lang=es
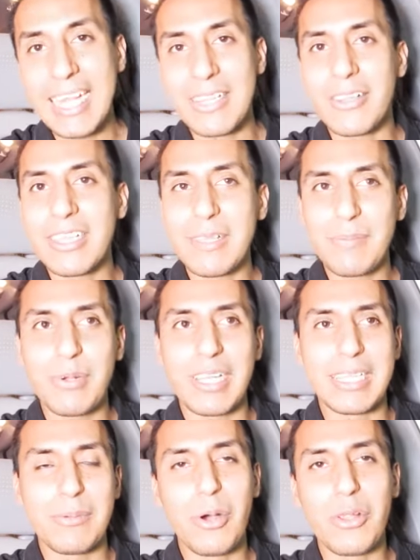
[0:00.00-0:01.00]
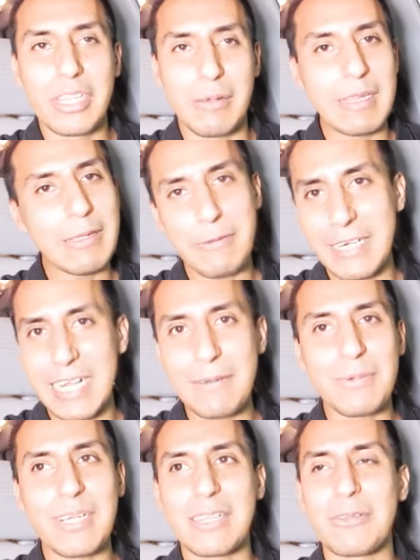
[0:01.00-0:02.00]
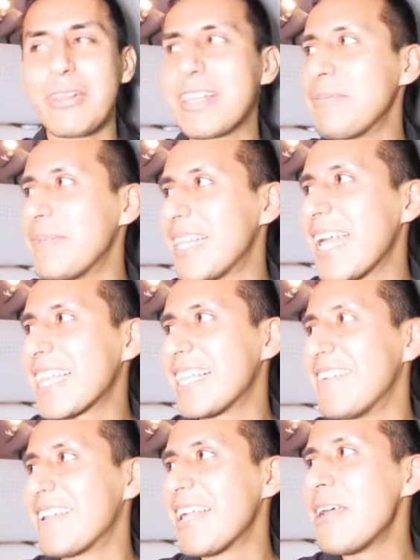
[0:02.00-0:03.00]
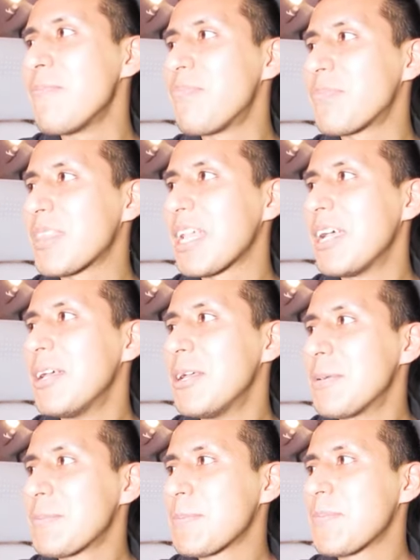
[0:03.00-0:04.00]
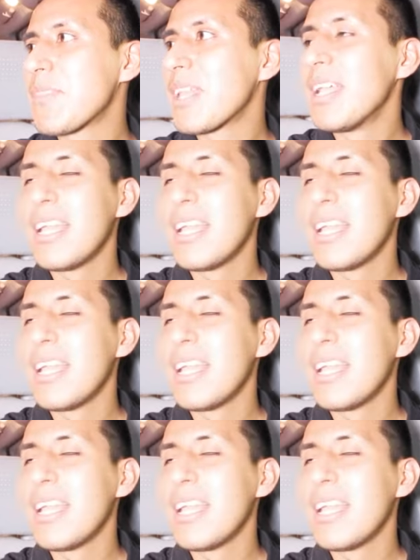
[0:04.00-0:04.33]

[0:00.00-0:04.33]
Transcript: entonces pues ni modo, te vas a fregar porque tú nos invitaste, pues ¿verdad? Ni modo, ahora que ando de negativa.